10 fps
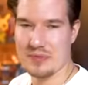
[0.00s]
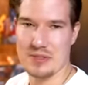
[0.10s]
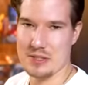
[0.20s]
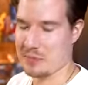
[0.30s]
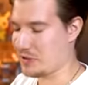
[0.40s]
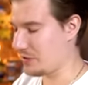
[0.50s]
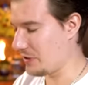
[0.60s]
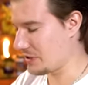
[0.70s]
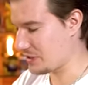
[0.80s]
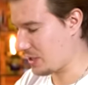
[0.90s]
dass man sich
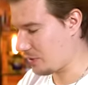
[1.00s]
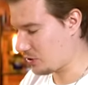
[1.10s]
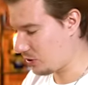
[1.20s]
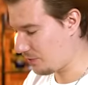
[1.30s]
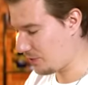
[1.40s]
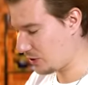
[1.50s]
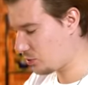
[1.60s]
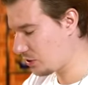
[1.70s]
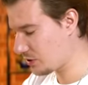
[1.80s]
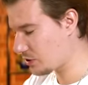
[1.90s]
wenigstens einmal getroffen hat,
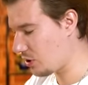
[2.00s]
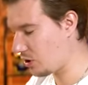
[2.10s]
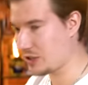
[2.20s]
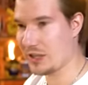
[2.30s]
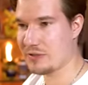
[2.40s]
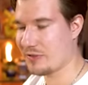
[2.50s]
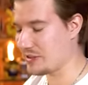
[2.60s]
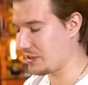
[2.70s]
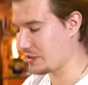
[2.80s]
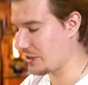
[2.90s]
kurz getalkt hat, war
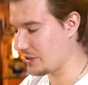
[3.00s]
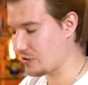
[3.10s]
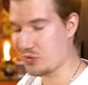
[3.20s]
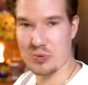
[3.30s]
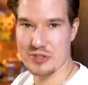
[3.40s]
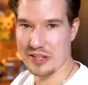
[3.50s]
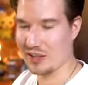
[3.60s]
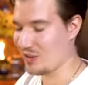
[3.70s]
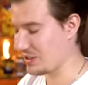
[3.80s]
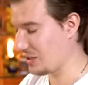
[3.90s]
sehr, sehr nett. Also Grüße gehen
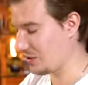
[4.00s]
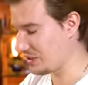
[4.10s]
raus an alle